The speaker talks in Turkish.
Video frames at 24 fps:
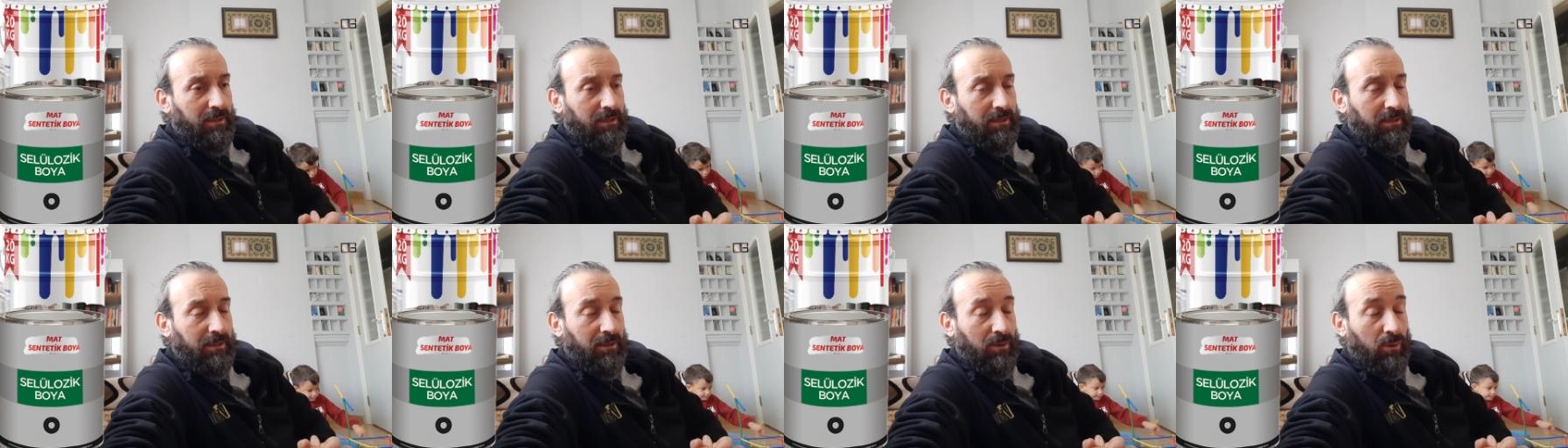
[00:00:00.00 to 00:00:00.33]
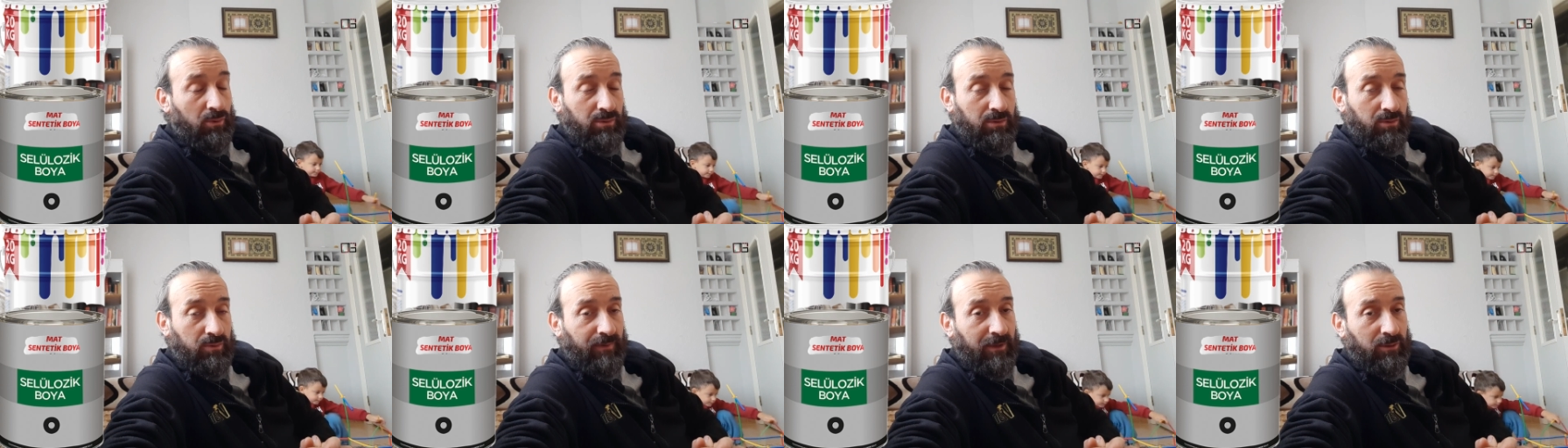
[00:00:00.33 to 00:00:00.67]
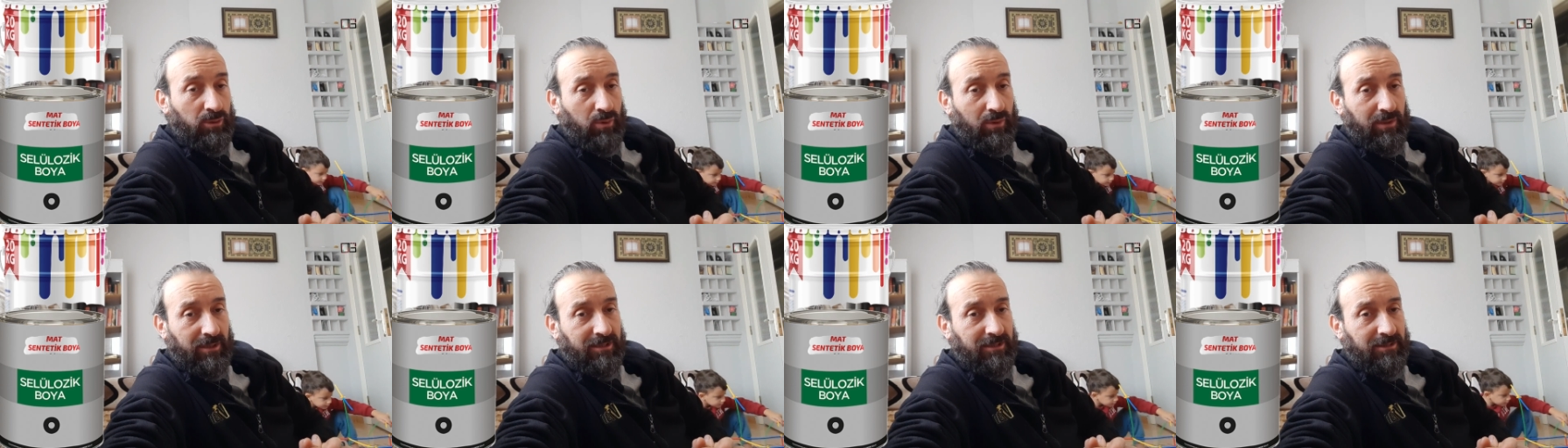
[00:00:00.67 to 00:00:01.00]
E, ve
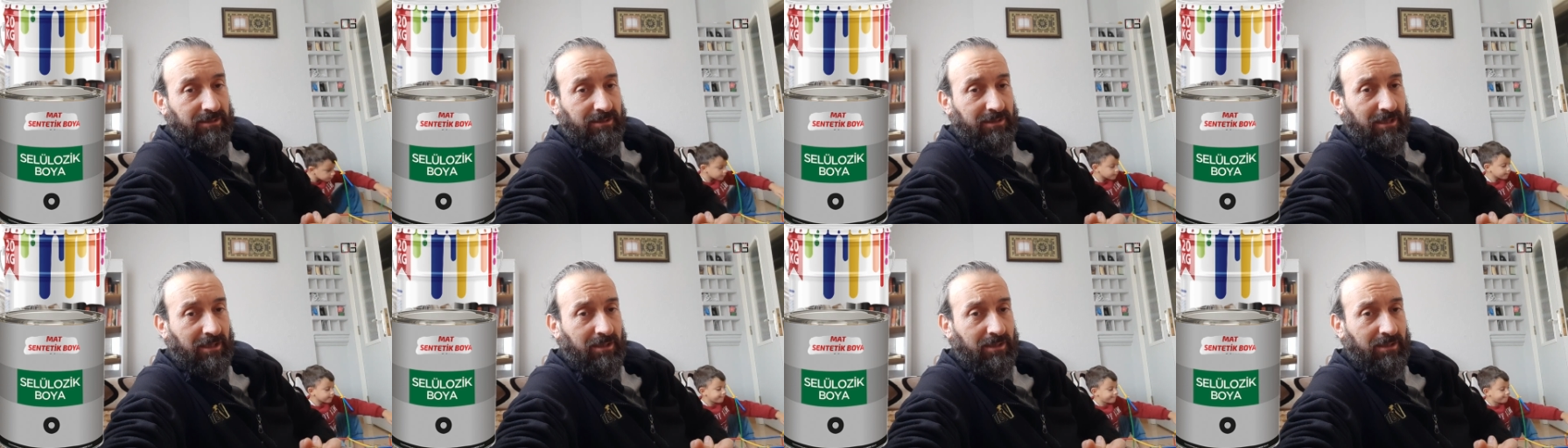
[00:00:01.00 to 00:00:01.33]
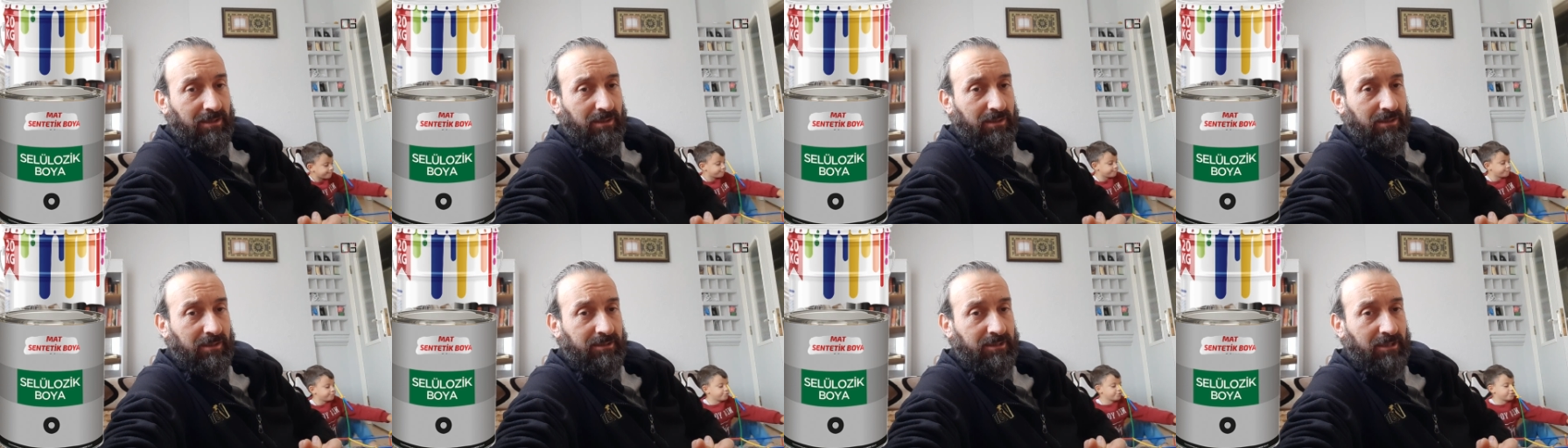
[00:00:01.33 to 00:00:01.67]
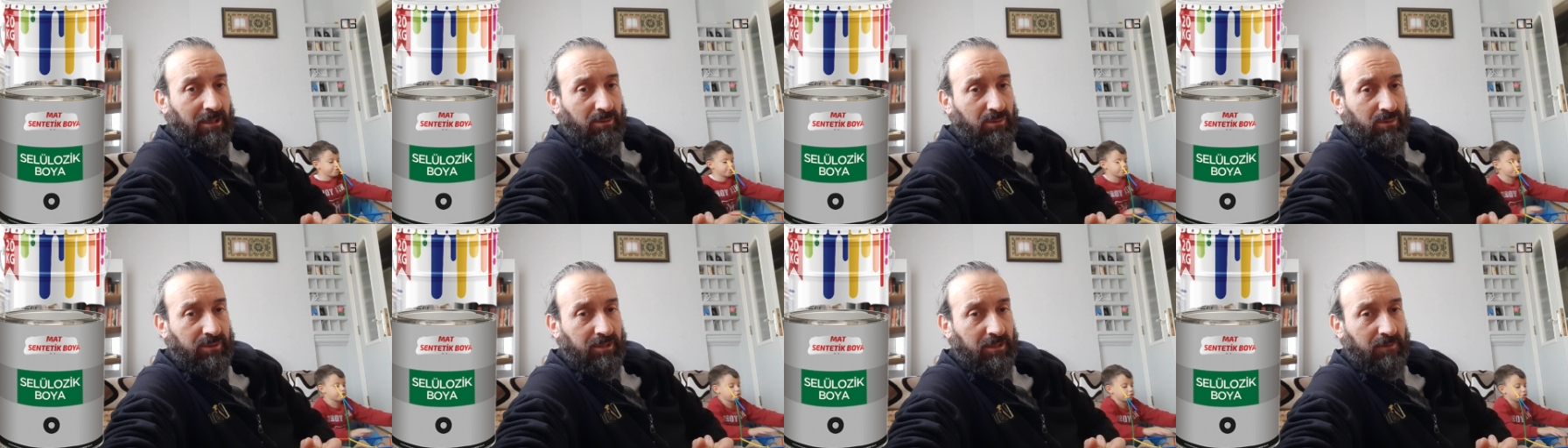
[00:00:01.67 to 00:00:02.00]
sonrasında e,
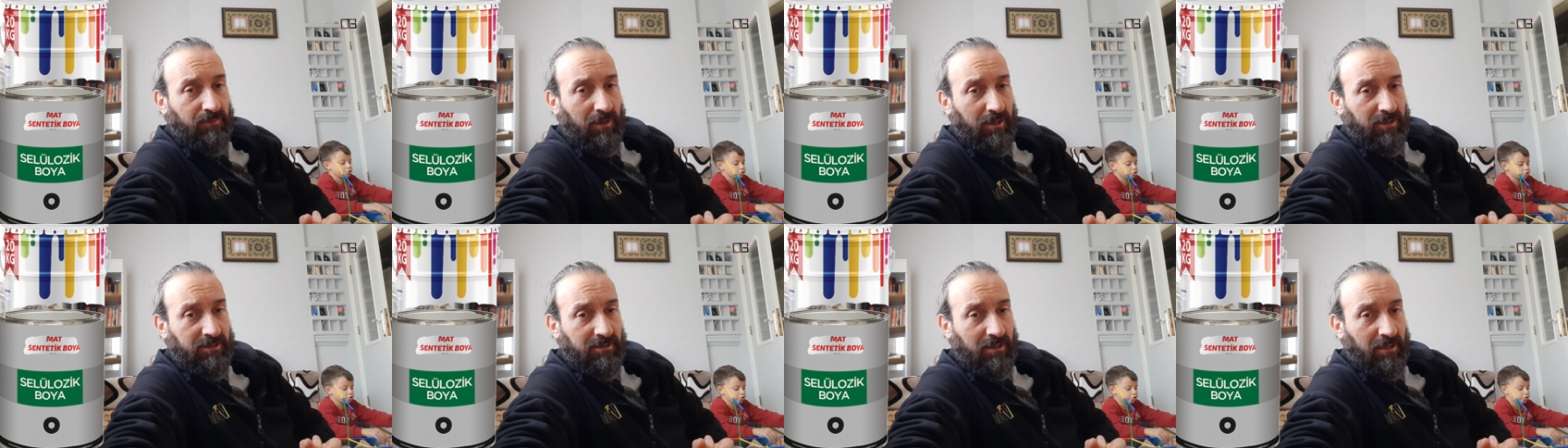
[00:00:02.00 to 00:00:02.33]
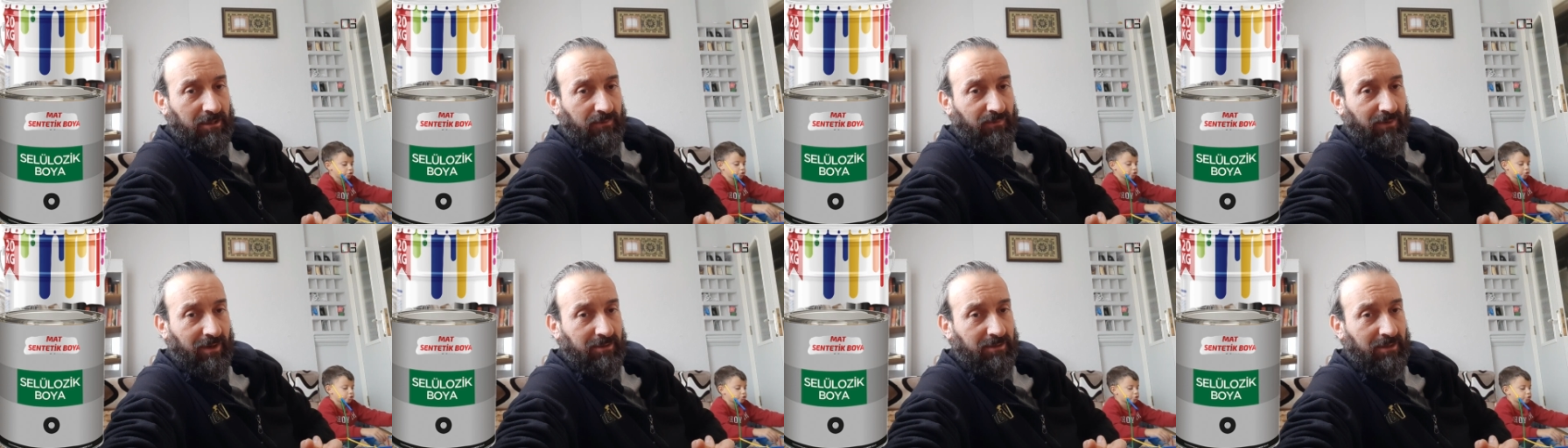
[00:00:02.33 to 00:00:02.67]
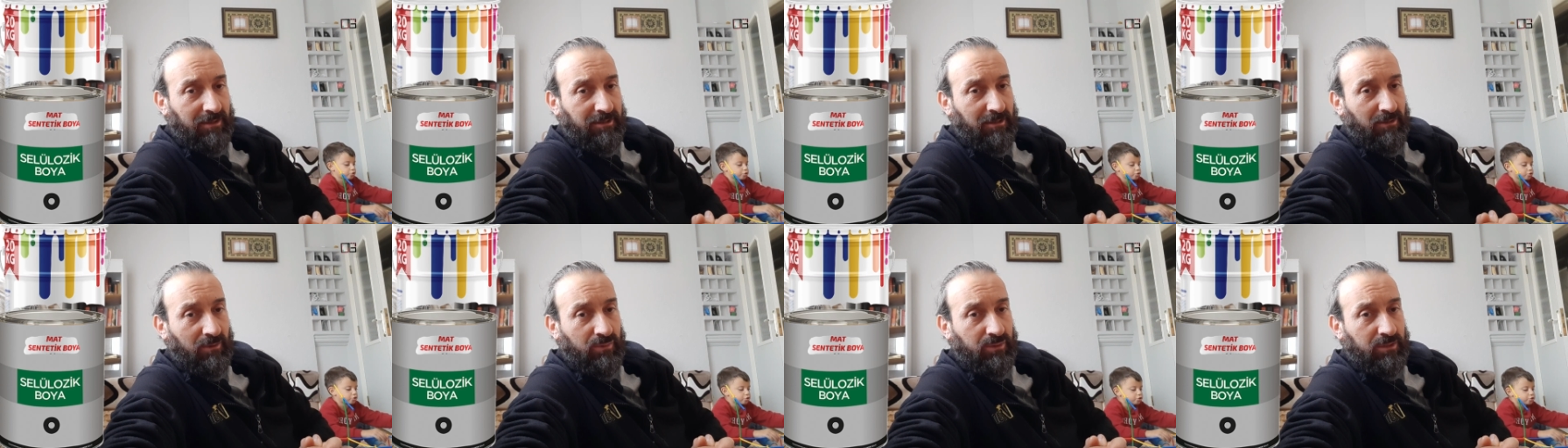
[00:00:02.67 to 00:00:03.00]
selülozik bir astar veyahut da
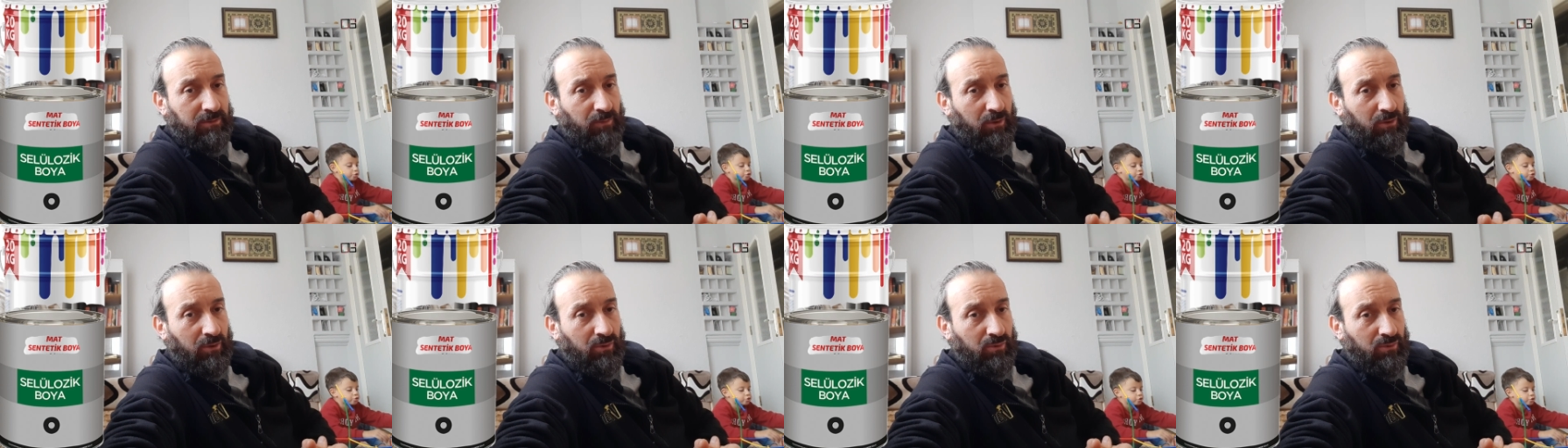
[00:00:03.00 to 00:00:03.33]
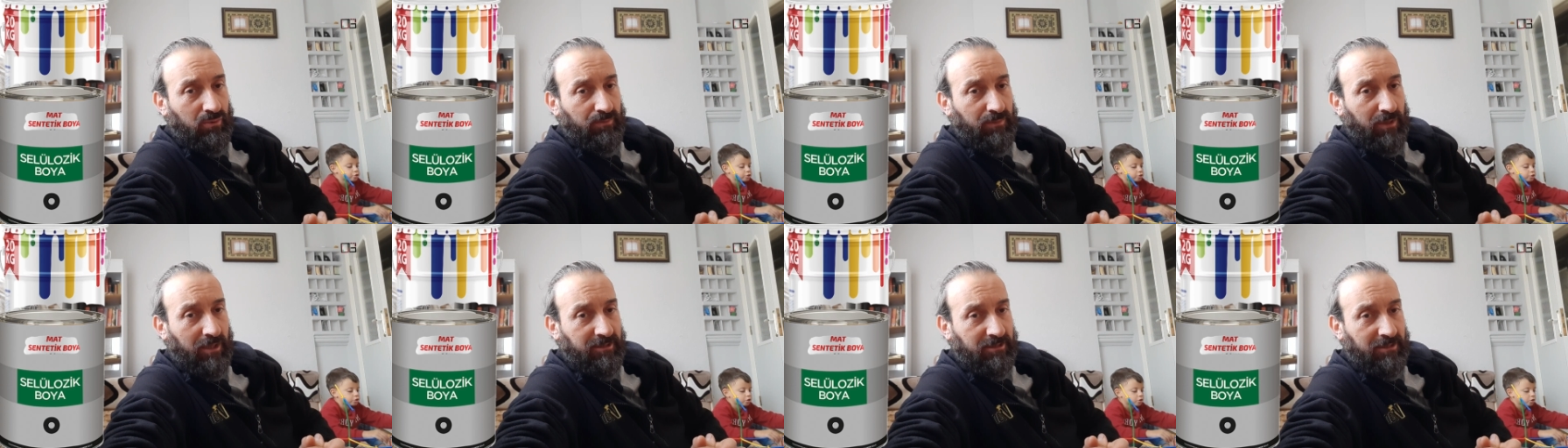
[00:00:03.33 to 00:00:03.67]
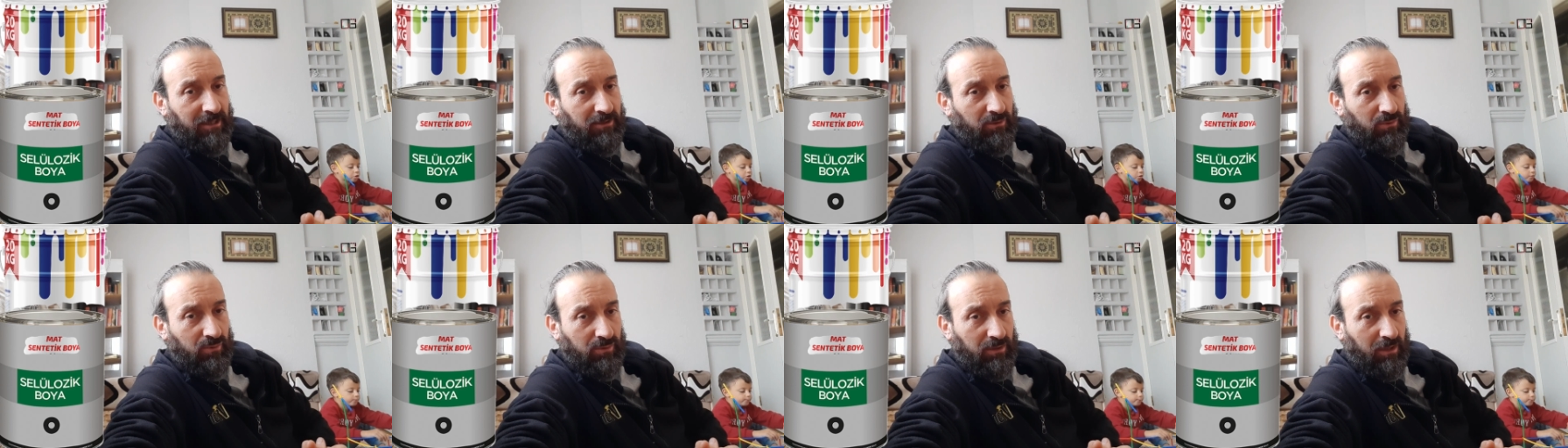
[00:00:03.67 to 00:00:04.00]
selülozik boya uygun bir
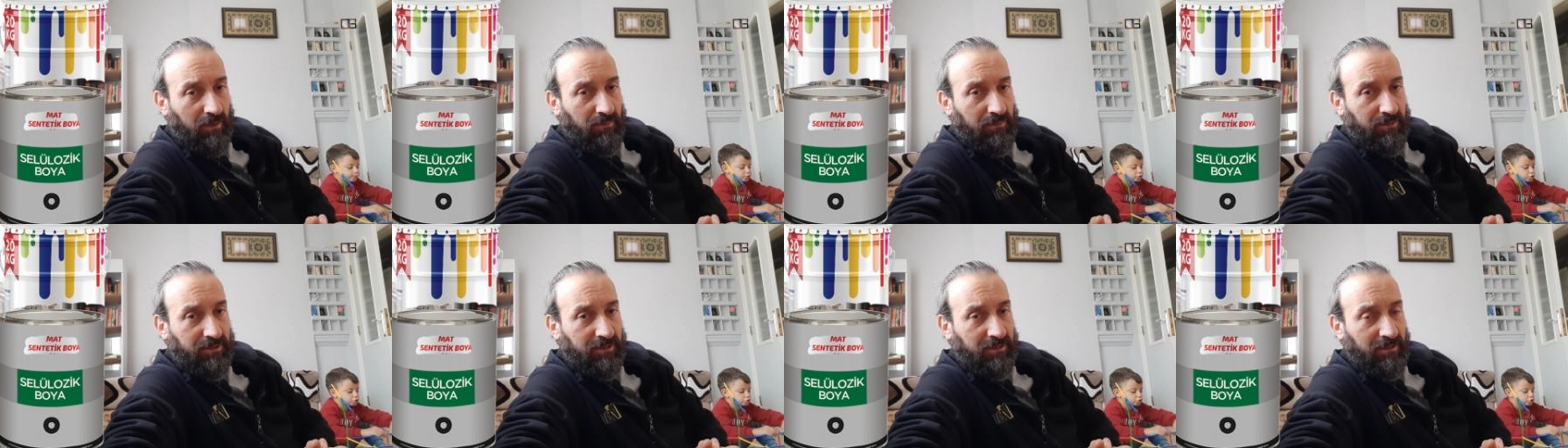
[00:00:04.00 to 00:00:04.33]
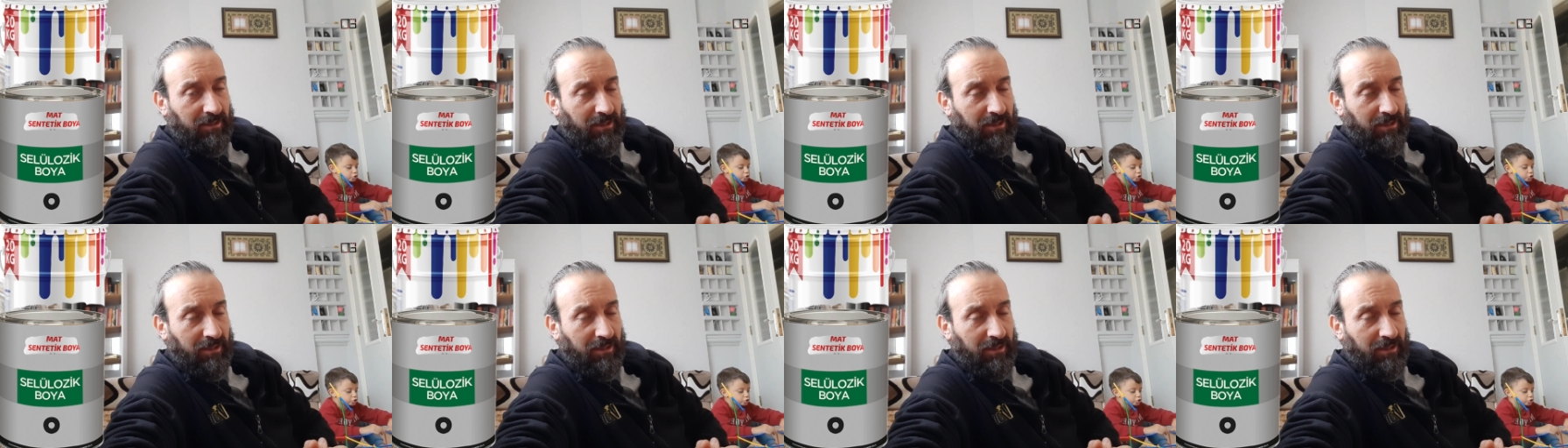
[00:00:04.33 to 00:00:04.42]
astar uygulanması